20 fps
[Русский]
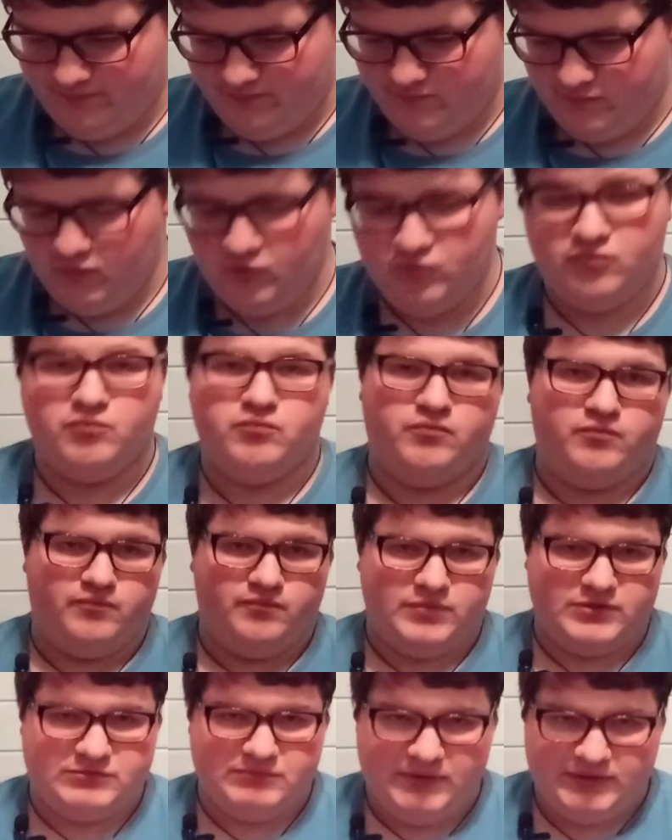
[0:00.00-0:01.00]
Ну,
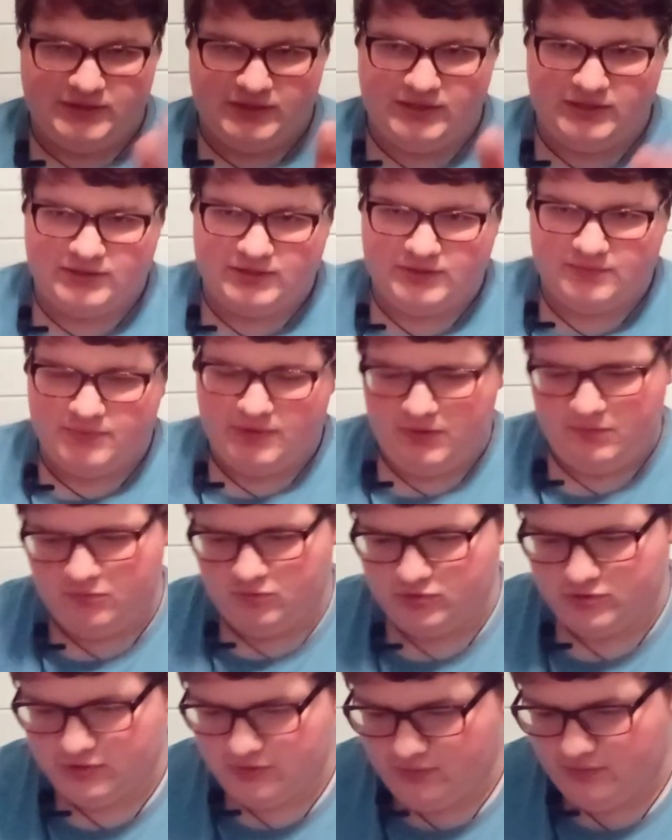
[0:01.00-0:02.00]
посмотрите и
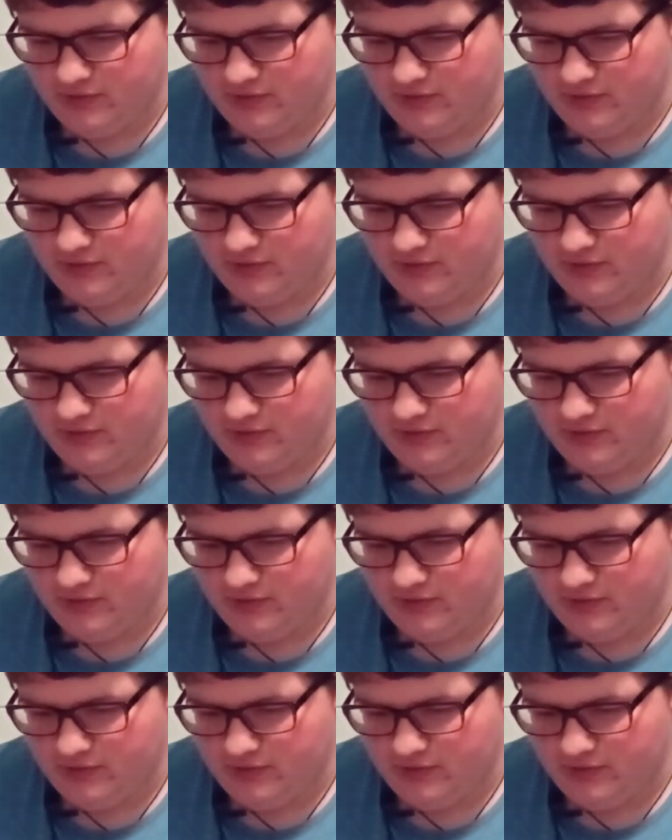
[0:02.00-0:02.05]
поймете,